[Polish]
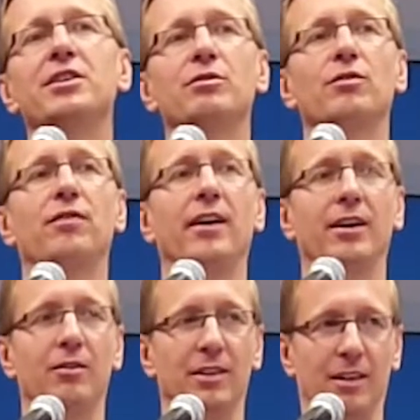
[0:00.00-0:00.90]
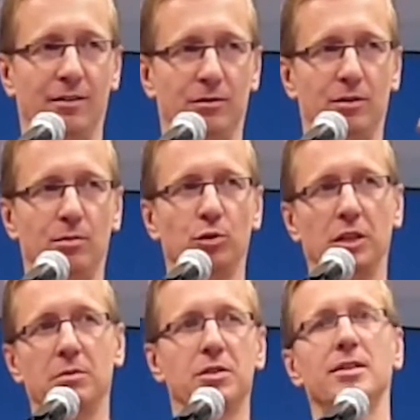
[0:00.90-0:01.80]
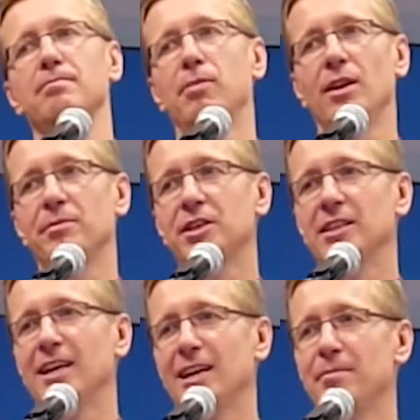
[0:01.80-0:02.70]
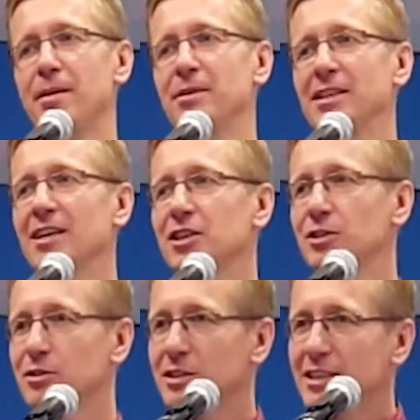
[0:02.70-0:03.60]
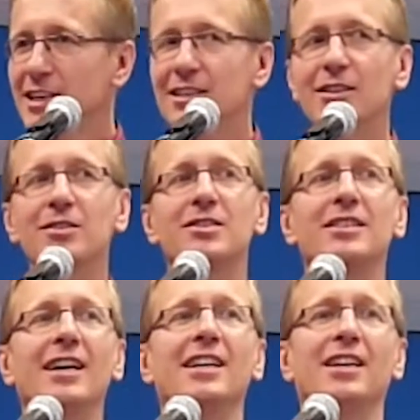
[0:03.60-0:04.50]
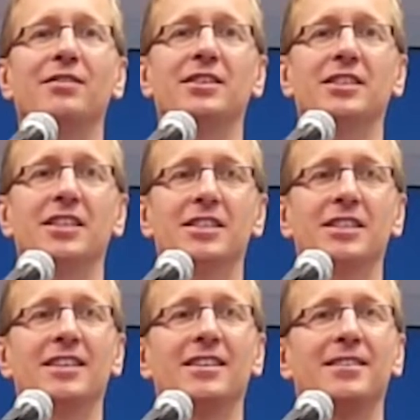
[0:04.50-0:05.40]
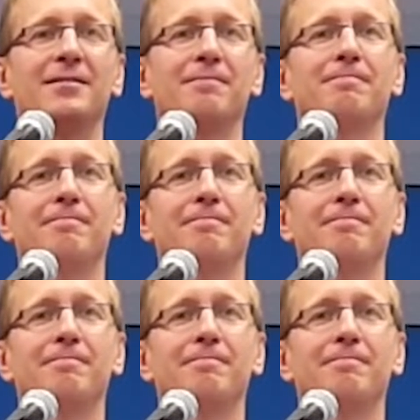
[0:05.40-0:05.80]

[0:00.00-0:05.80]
powiedział do faraona, który był takim symbolem szatana? Pamiętacie to jedno zdanie najważniejsze.